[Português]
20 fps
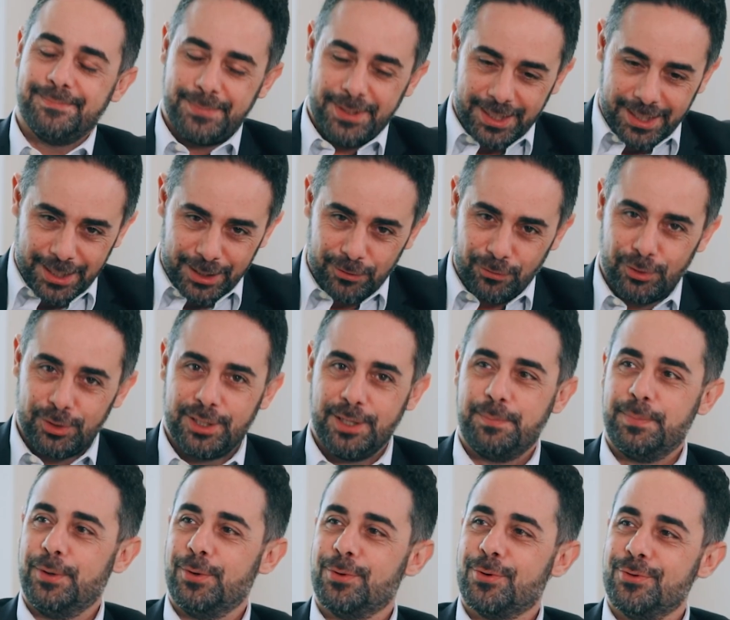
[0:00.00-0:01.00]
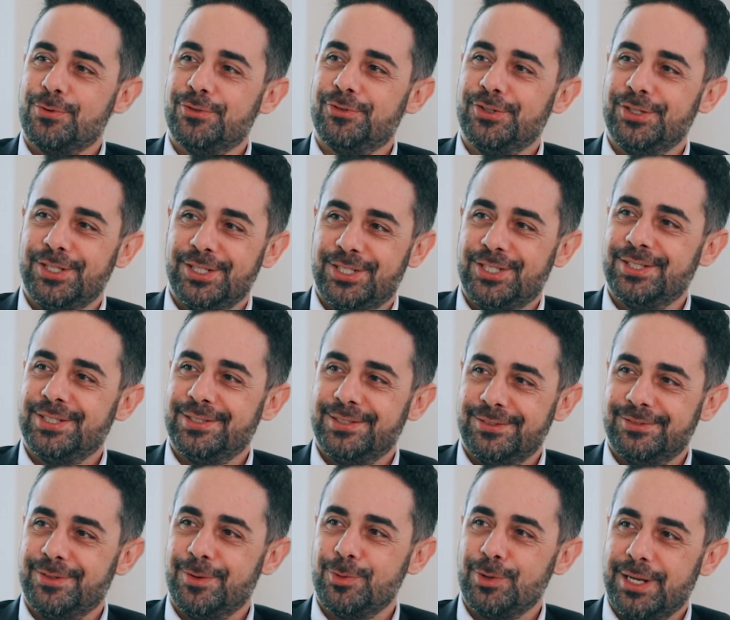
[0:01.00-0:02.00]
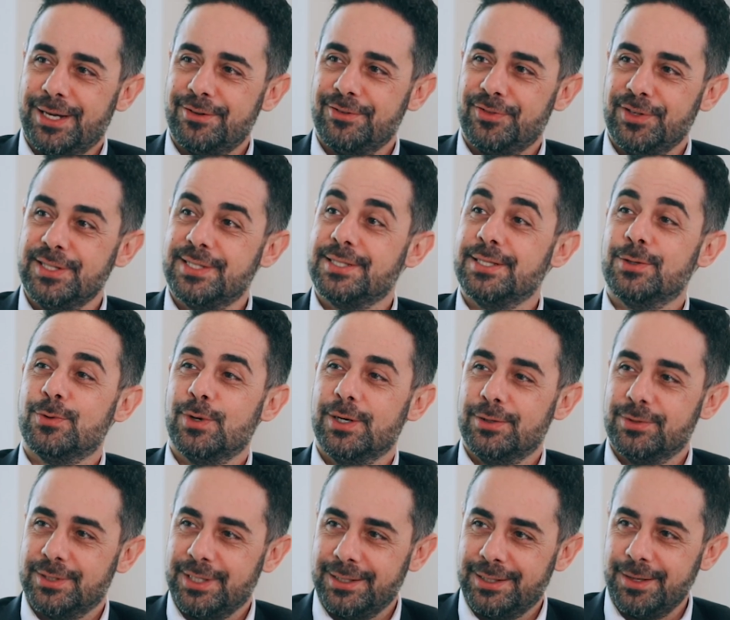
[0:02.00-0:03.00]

Obrigado você pelo convite. Vamos lá, 25 anos da